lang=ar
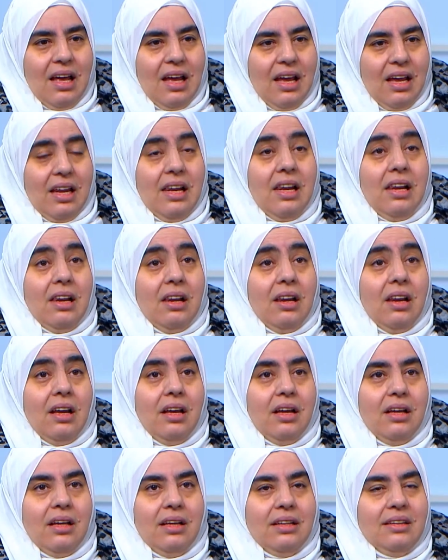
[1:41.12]

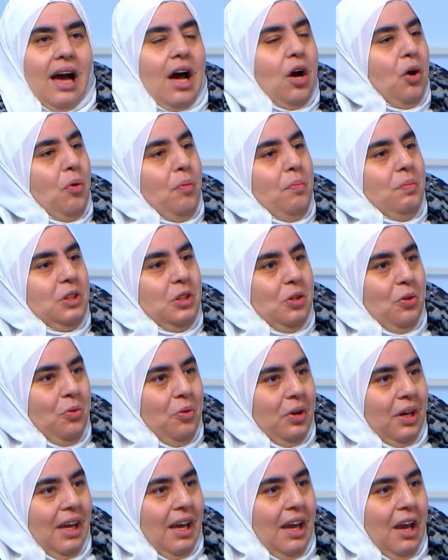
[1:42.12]
التحكم آه،
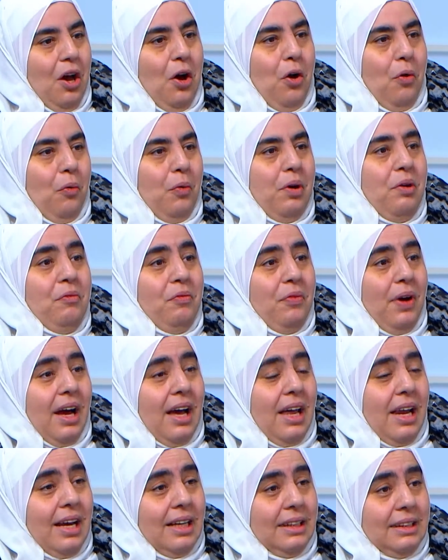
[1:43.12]
بسلوكي
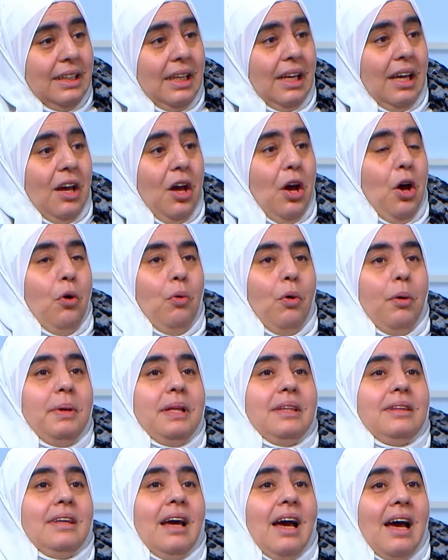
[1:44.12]
وانفعالاتي
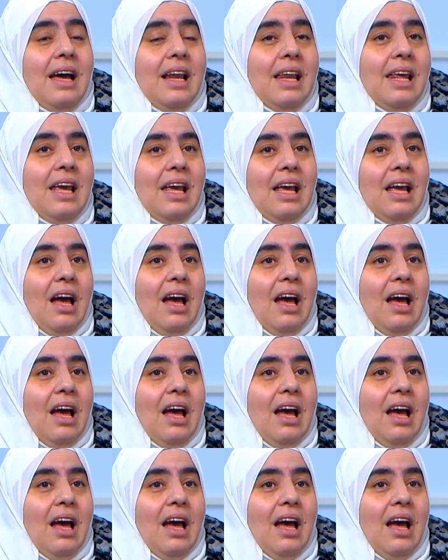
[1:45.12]
وبالتالي